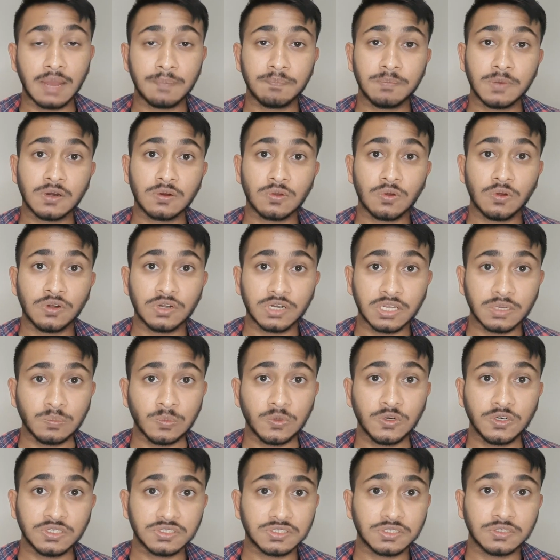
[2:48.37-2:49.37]
আপনার কন্টেন্ট
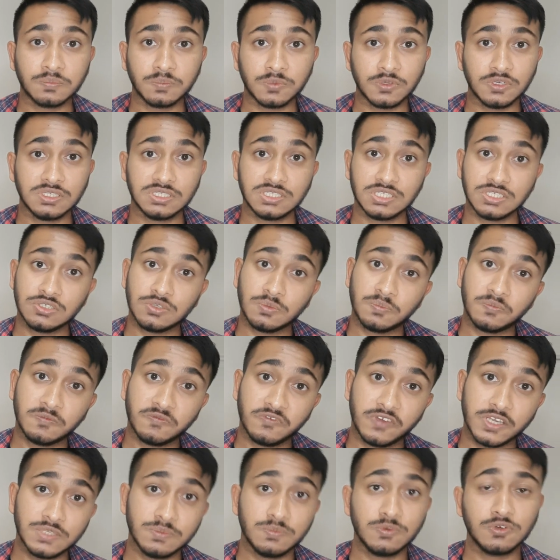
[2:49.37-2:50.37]
মনিটেশন পলিসি ইস্যু
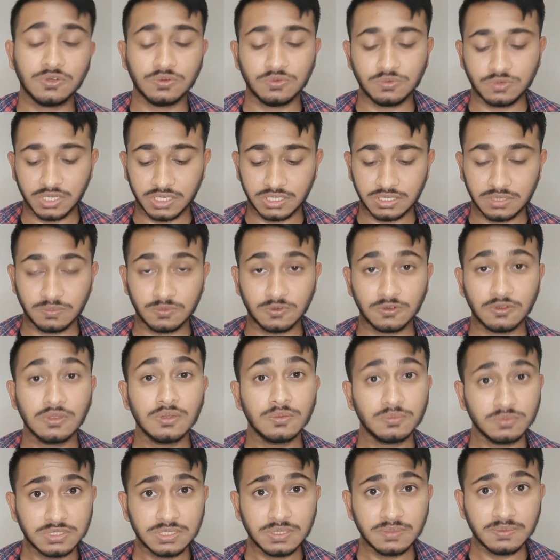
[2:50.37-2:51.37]
ফেসবুকে উঠাই দিব
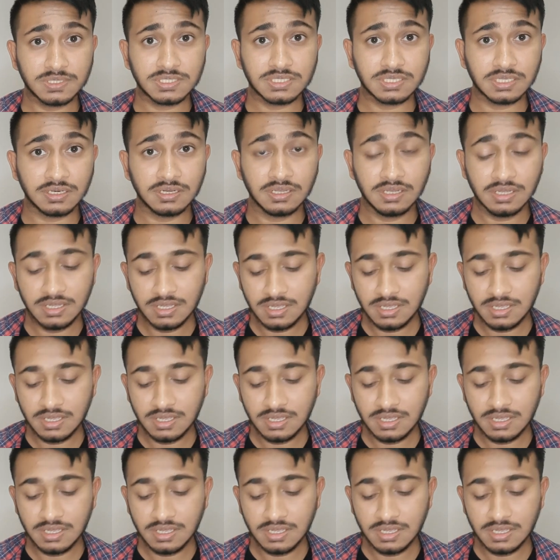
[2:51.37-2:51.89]
বুঝতে পারছেন